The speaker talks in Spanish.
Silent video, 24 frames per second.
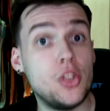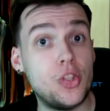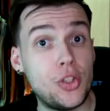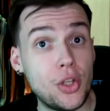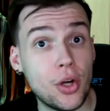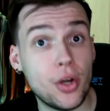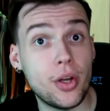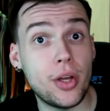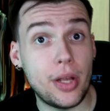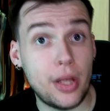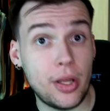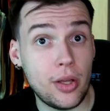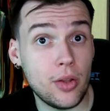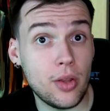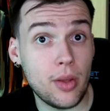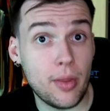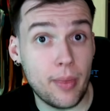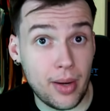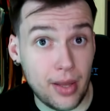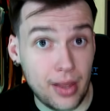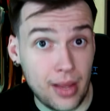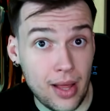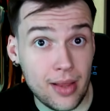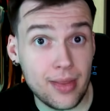Yo creo
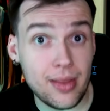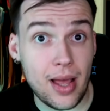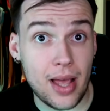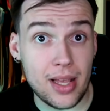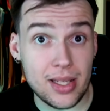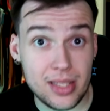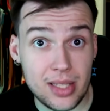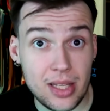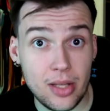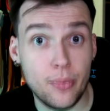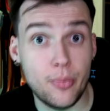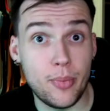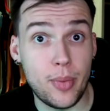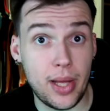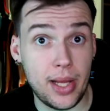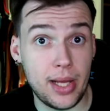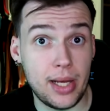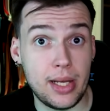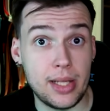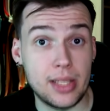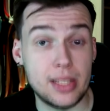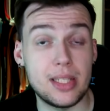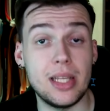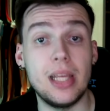de verdad a Skip
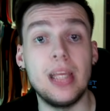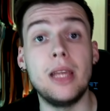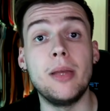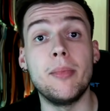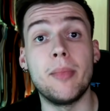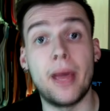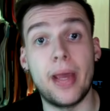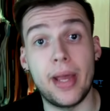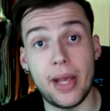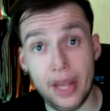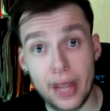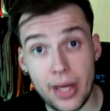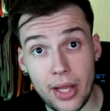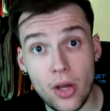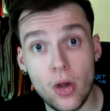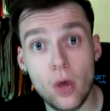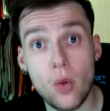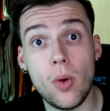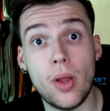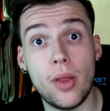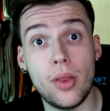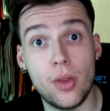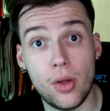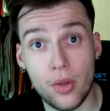Bayless y me
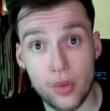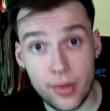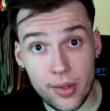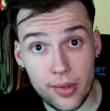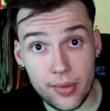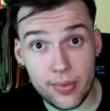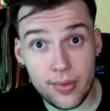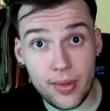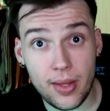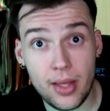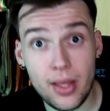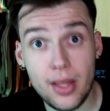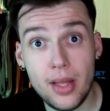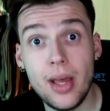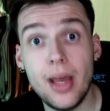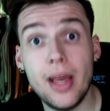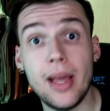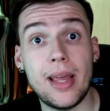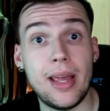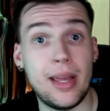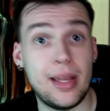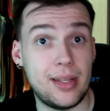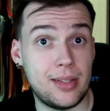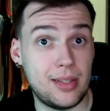creo cuando dice
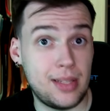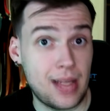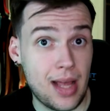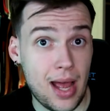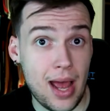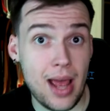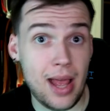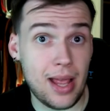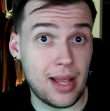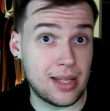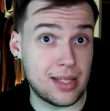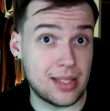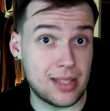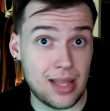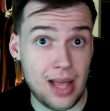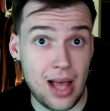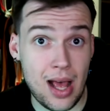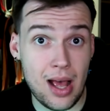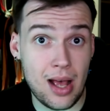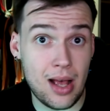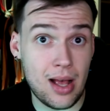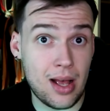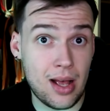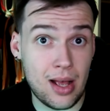que ya
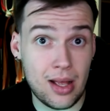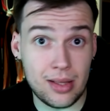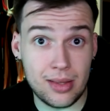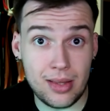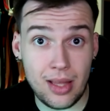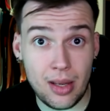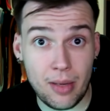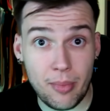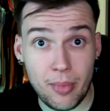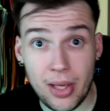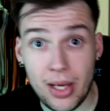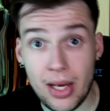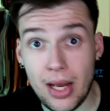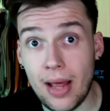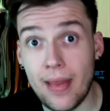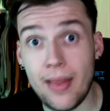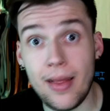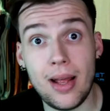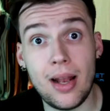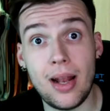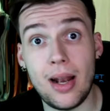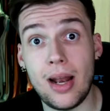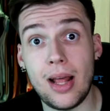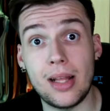está
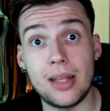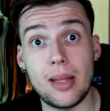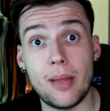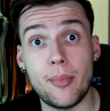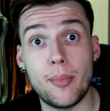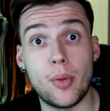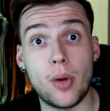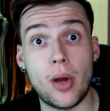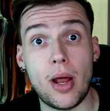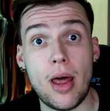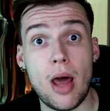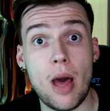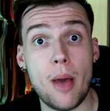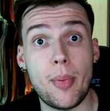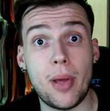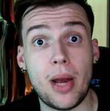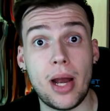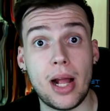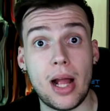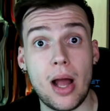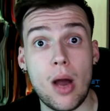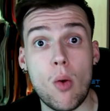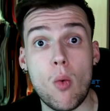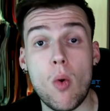terminada la temporada
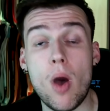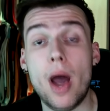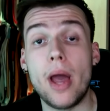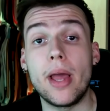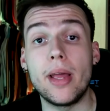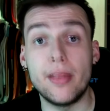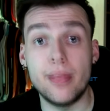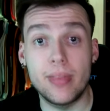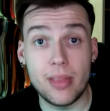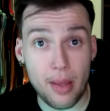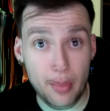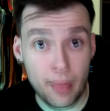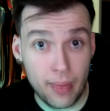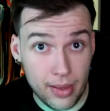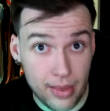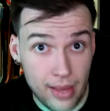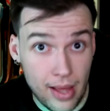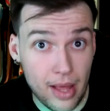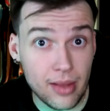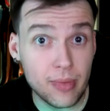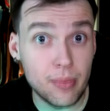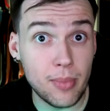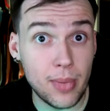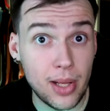para Kawhi. De
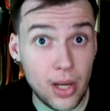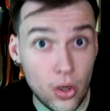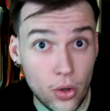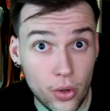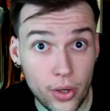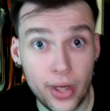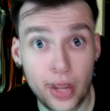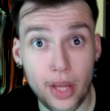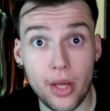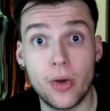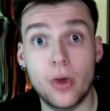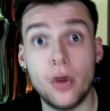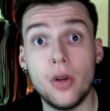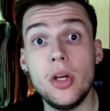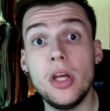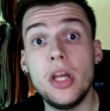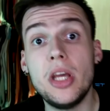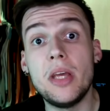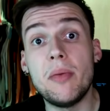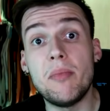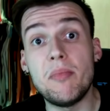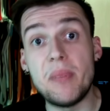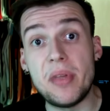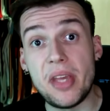verdad, me lo creo
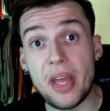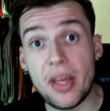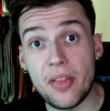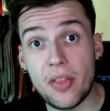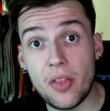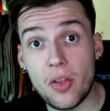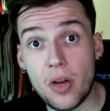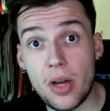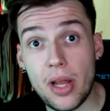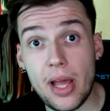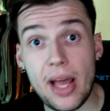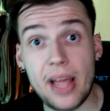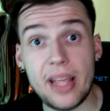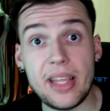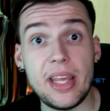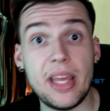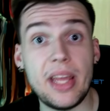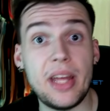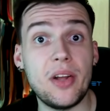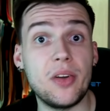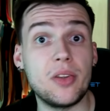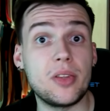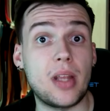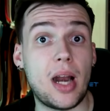viéndole
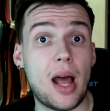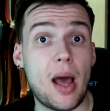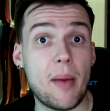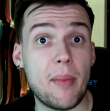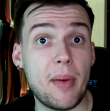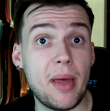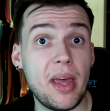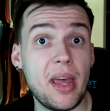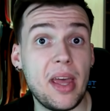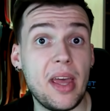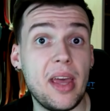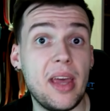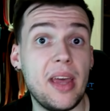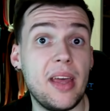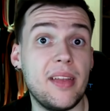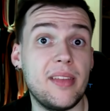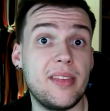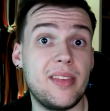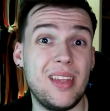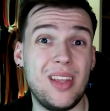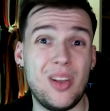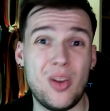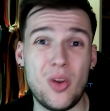ayer otra vez